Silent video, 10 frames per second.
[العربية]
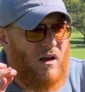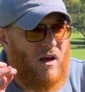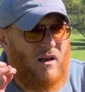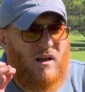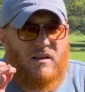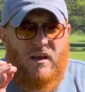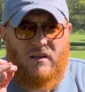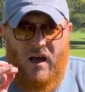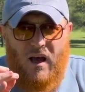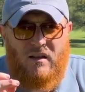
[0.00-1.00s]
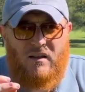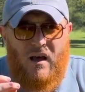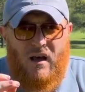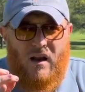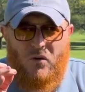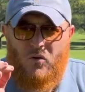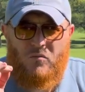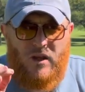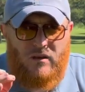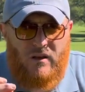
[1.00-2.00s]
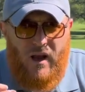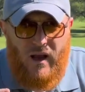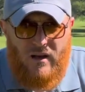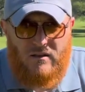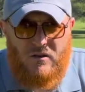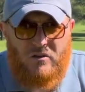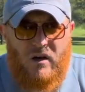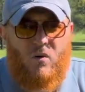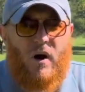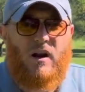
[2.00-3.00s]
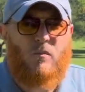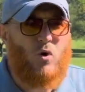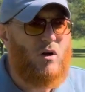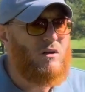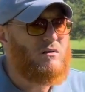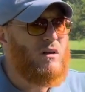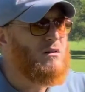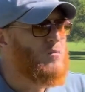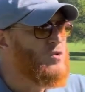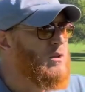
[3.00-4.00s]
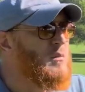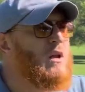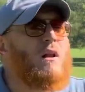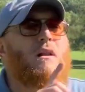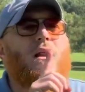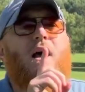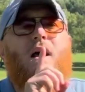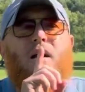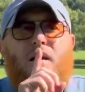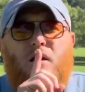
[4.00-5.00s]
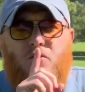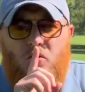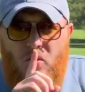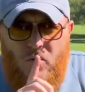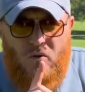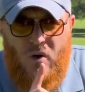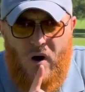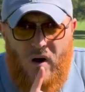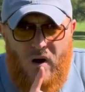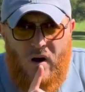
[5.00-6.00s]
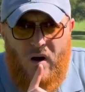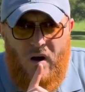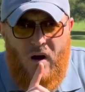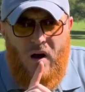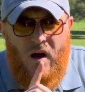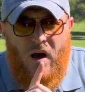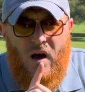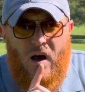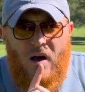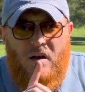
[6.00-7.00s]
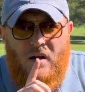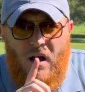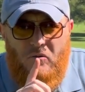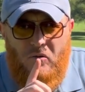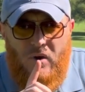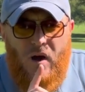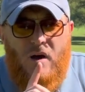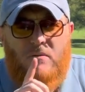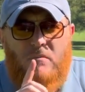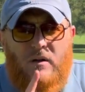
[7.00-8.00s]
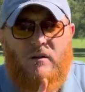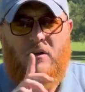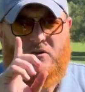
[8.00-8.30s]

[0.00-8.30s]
الذي يتعدى على حرمات الله عز وجل وعلى مقدسات المسلمين لا يجرؤ أن ينطق ببنت